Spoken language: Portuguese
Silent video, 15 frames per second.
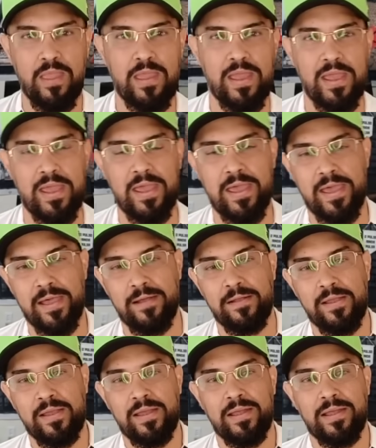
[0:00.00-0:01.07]
É,
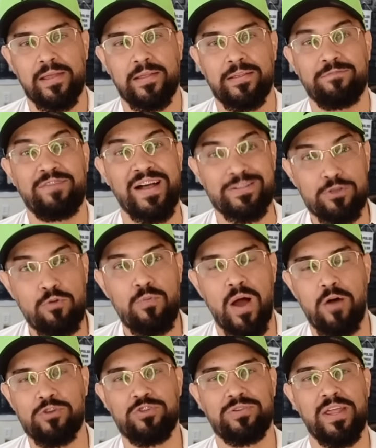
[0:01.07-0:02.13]
vazou um
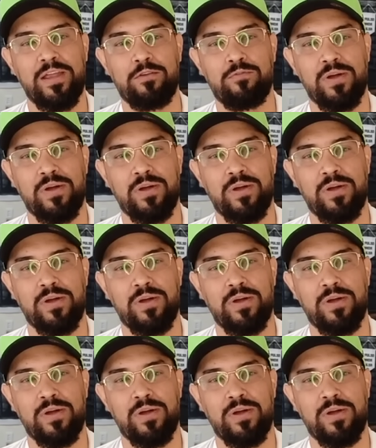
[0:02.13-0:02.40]
áudio dele